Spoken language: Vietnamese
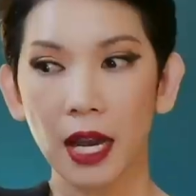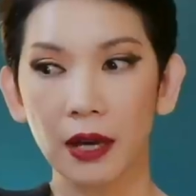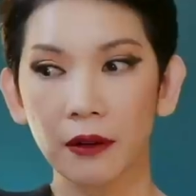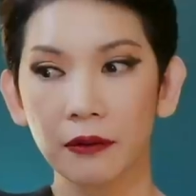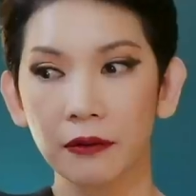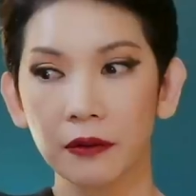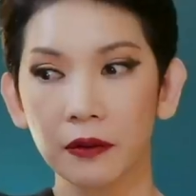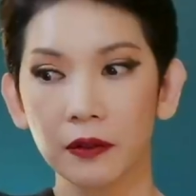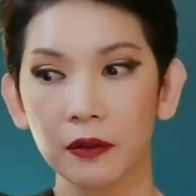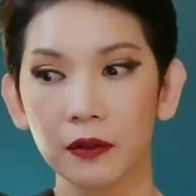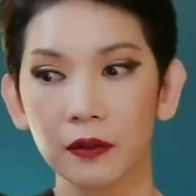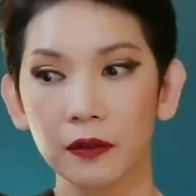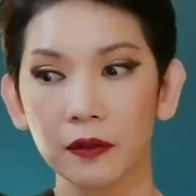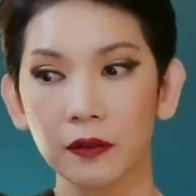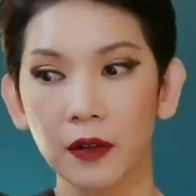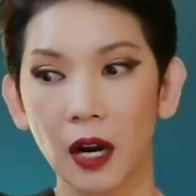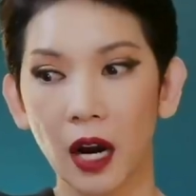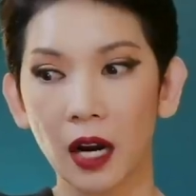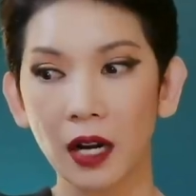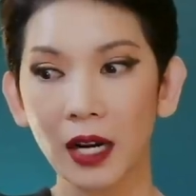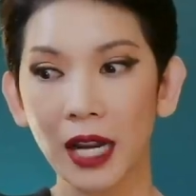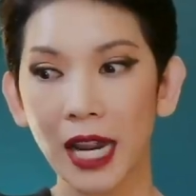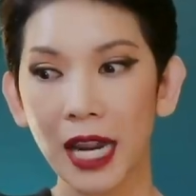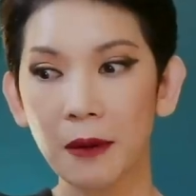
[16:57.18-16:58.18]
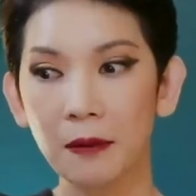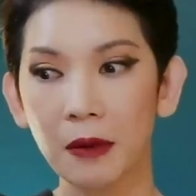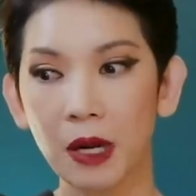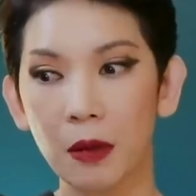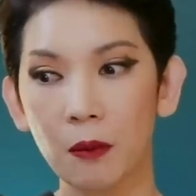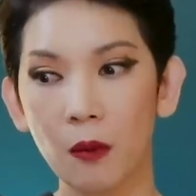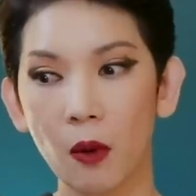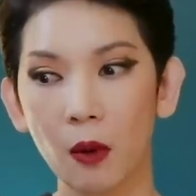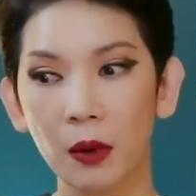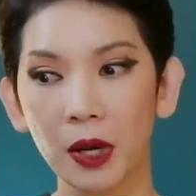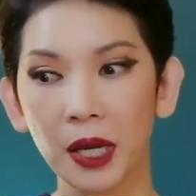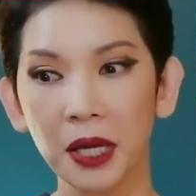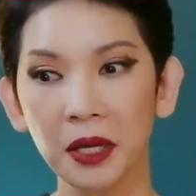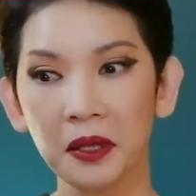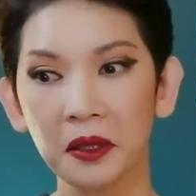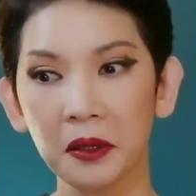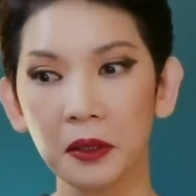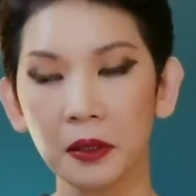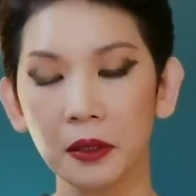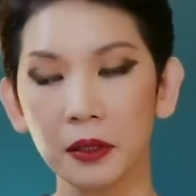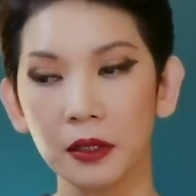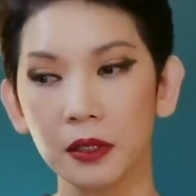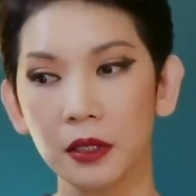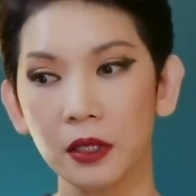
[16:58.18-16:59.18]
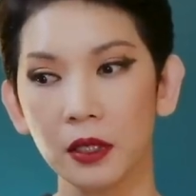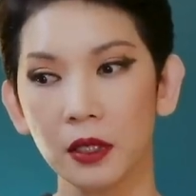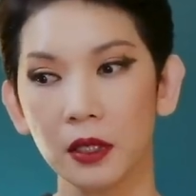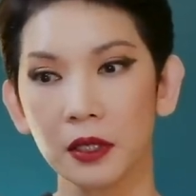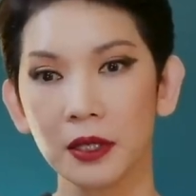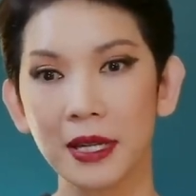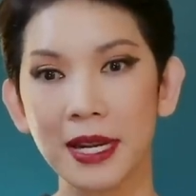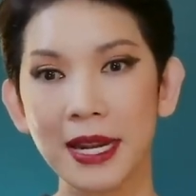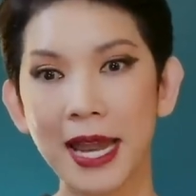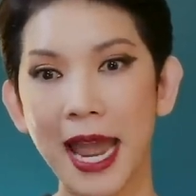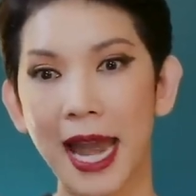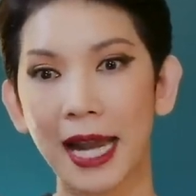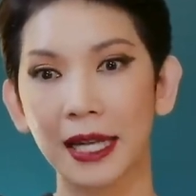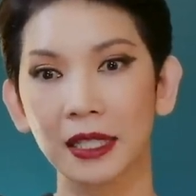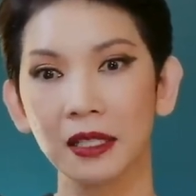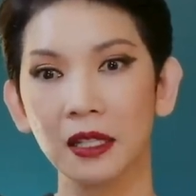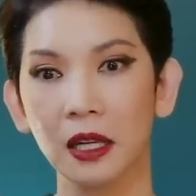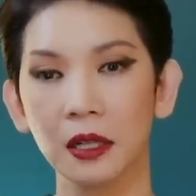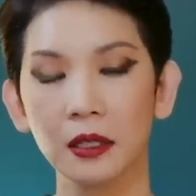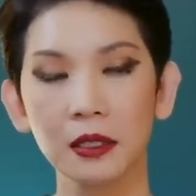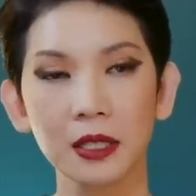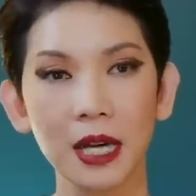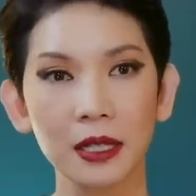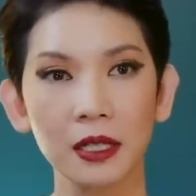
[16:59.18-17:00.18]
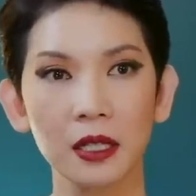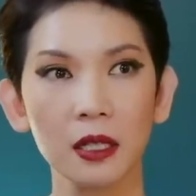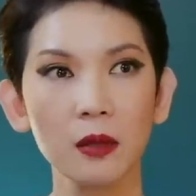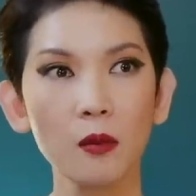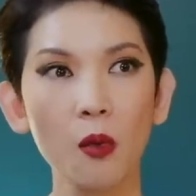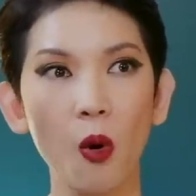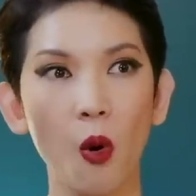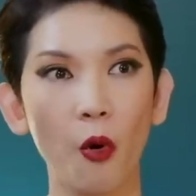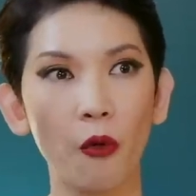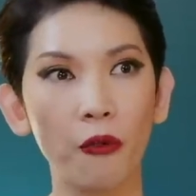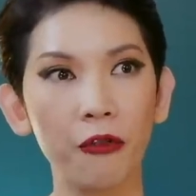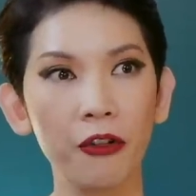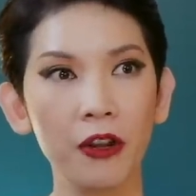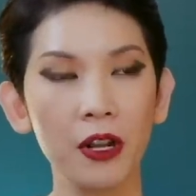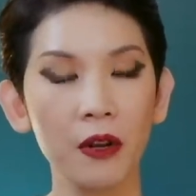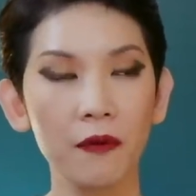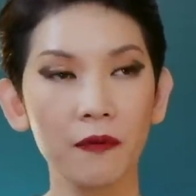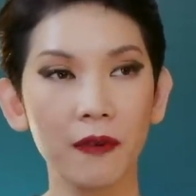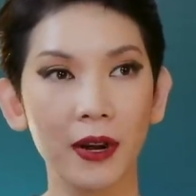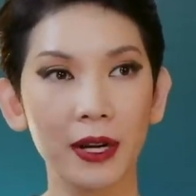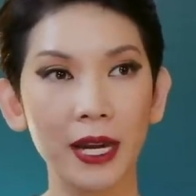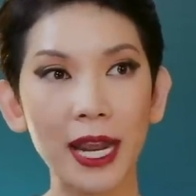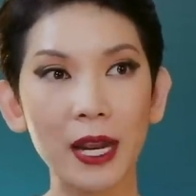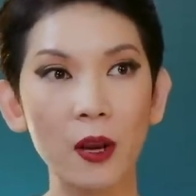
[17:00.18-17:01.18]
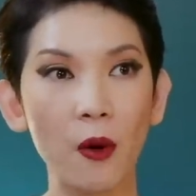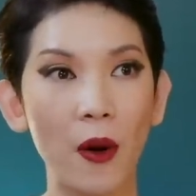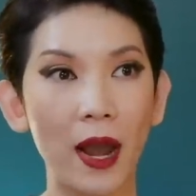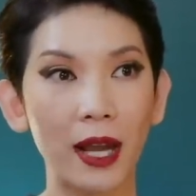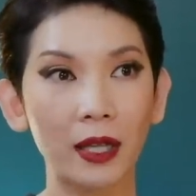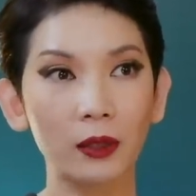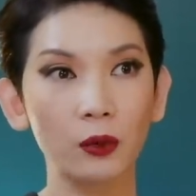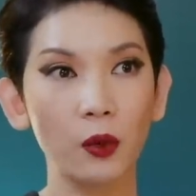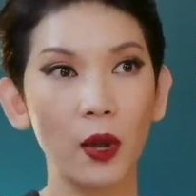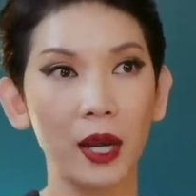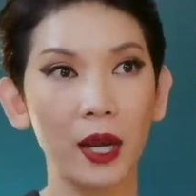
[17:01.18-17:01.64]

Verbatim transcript: là vợ em là một cái người dàn dựng ra những bộ phim, và đây hoàn